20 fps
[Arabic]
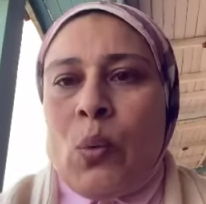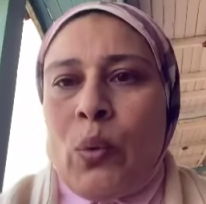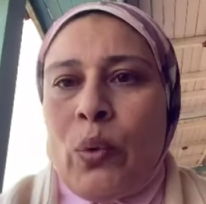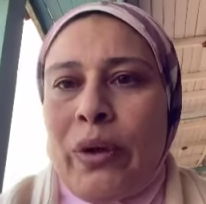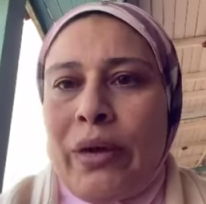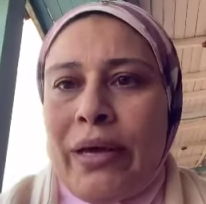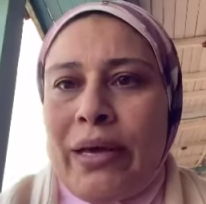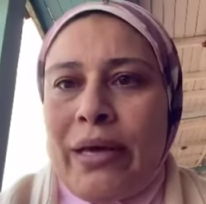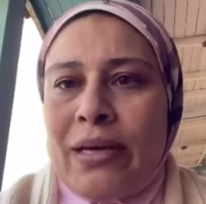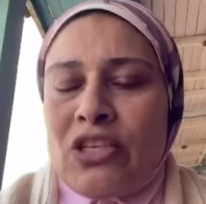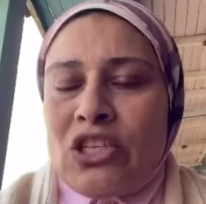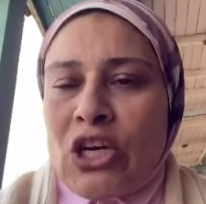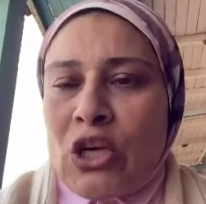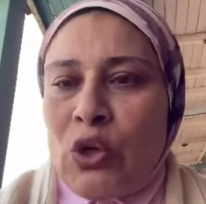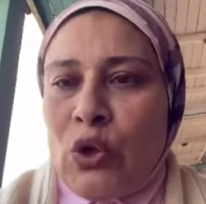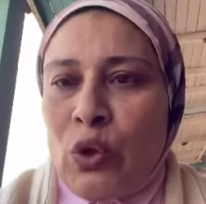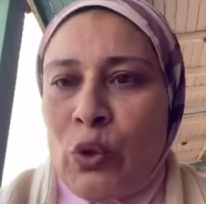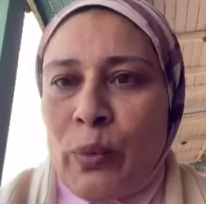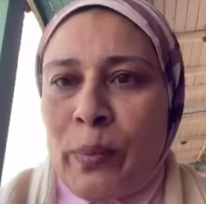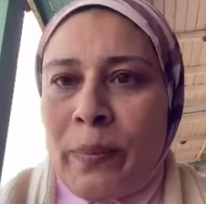
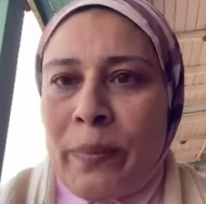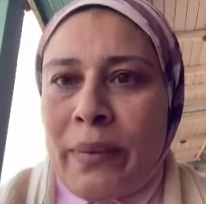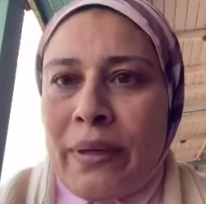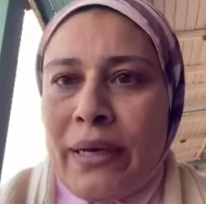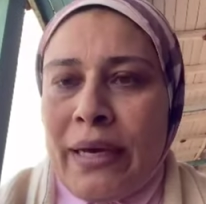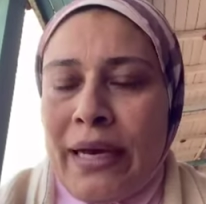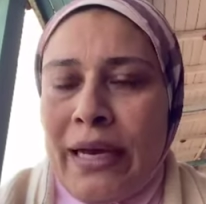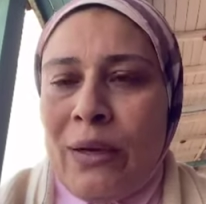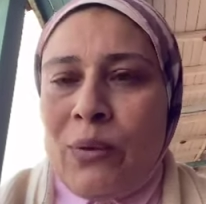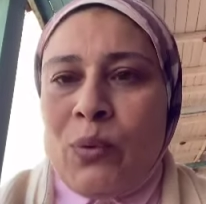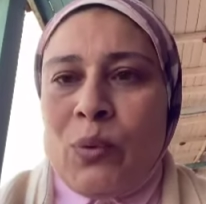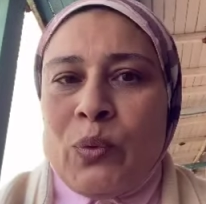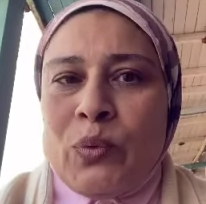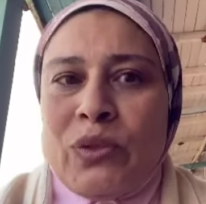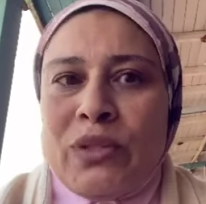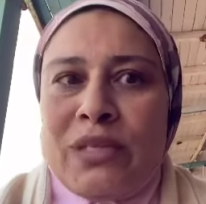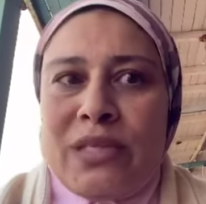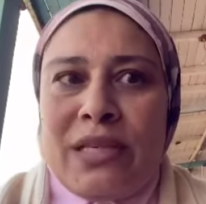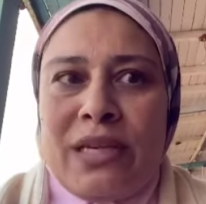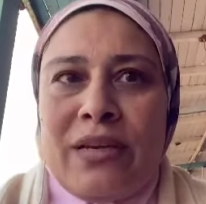وشكلهم حلو
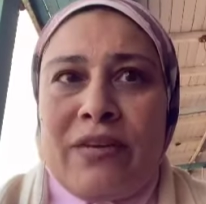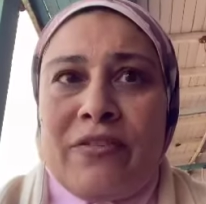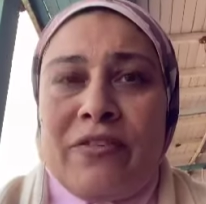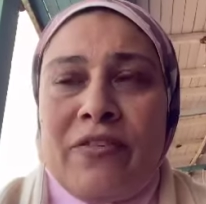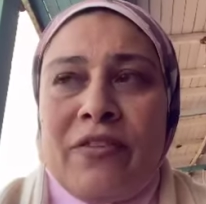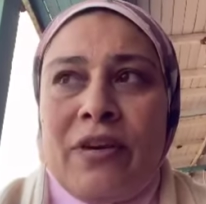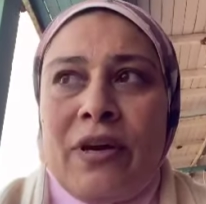ونظيف